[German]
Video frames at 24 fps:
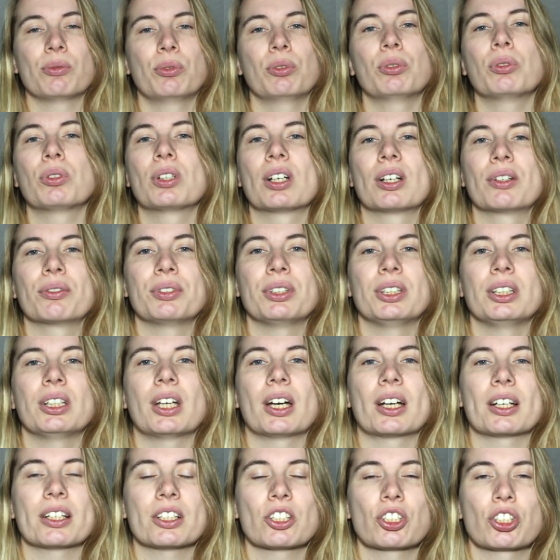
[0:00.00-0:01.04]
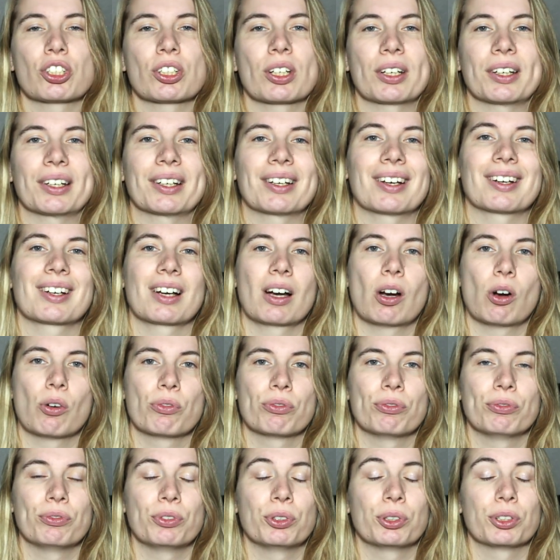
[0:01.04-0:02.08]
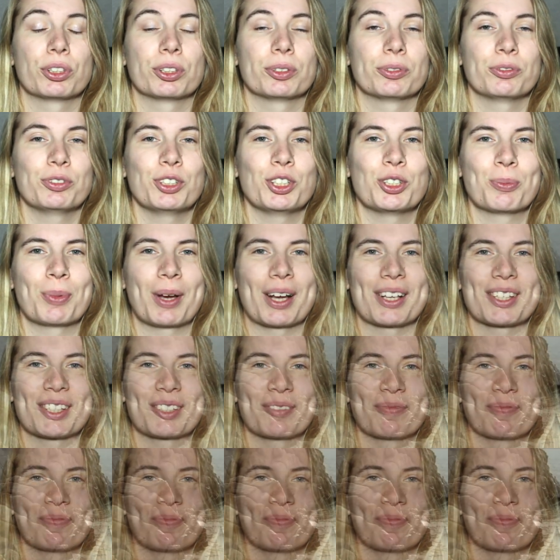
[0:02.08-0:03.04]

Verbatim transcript: Fotografie-Einsteiger kaufen würde. Viel Spaß!